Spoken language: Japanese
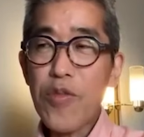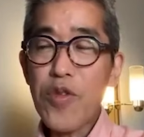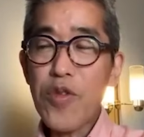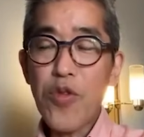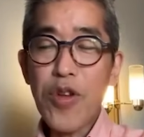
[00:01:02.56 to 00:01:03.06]
そ
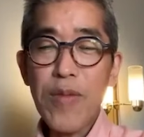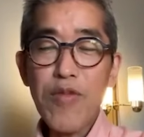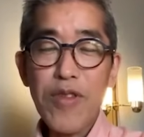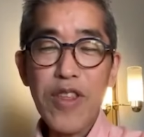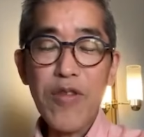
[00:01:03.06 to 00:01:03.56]
もそも
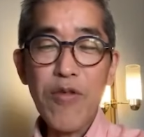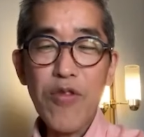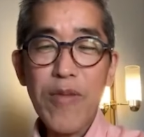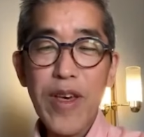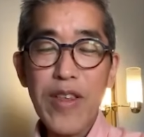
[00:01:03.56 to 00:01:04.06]
トランプって日
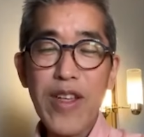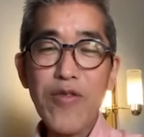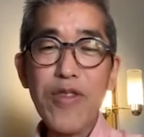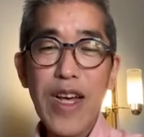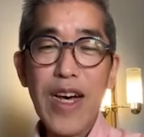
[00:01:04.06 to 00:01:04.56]
本のイメージだ
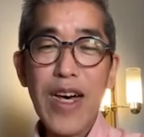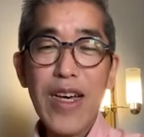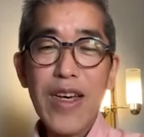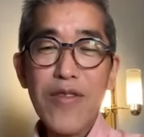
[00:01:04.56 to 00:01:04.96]
とさ、